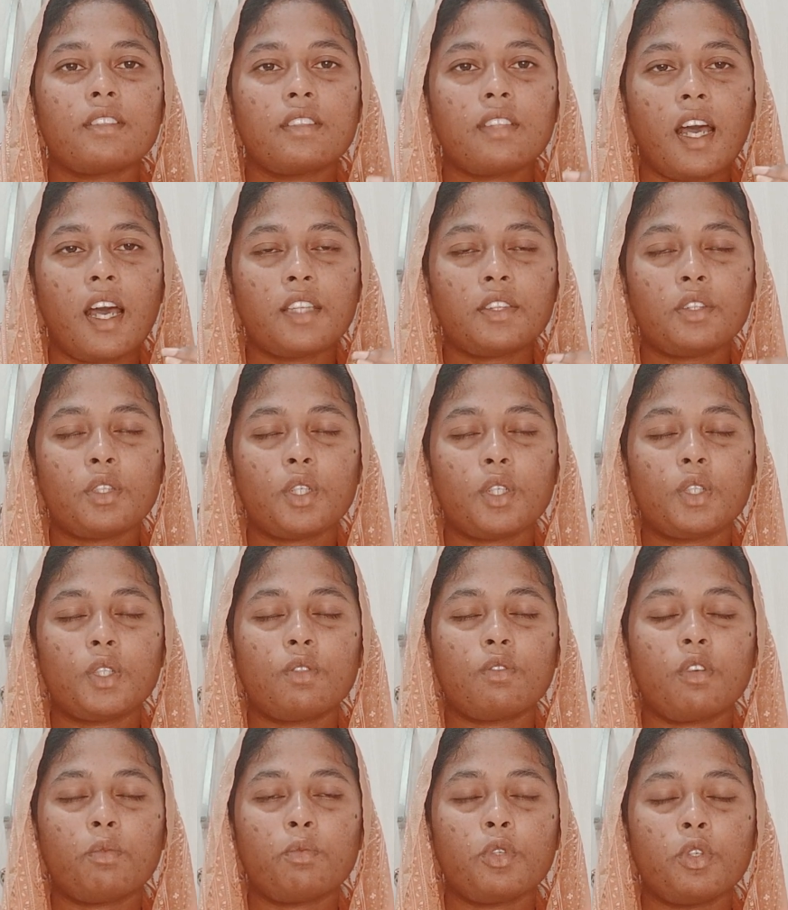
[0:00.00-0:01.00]

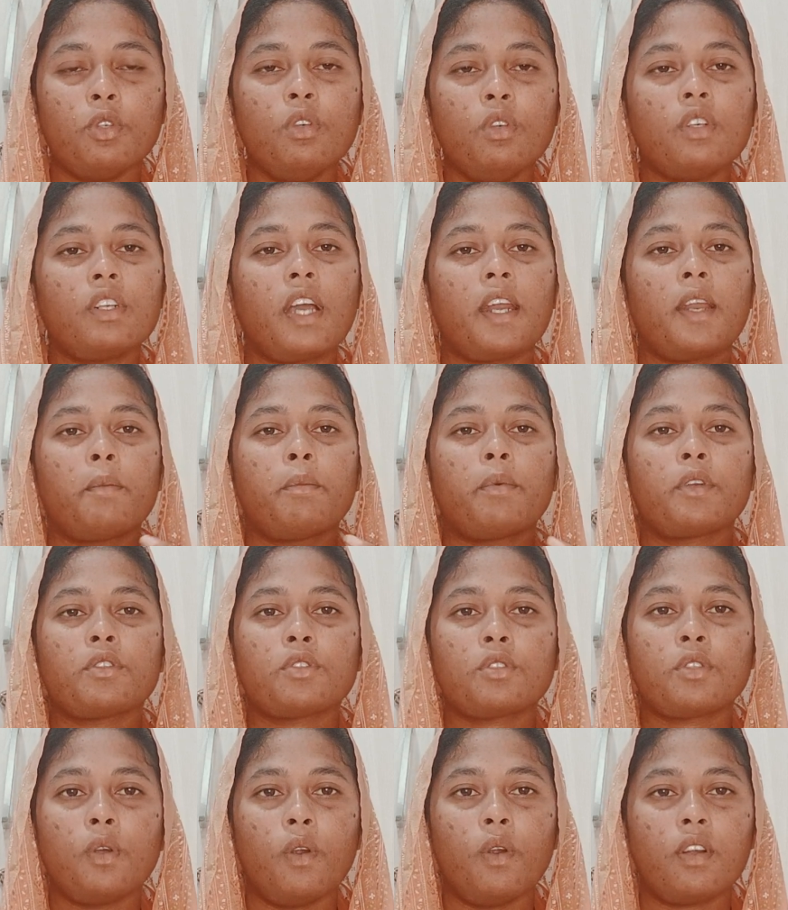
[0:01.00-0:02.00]
దాతృత్వమును
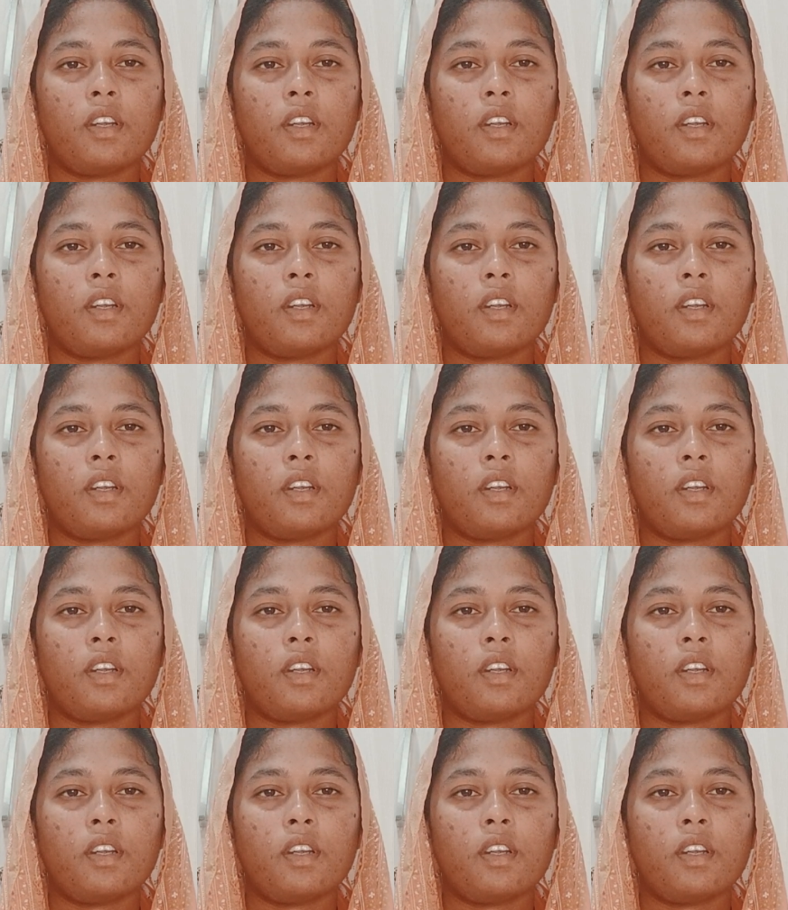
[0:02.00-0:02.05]
కనపరుస్తూ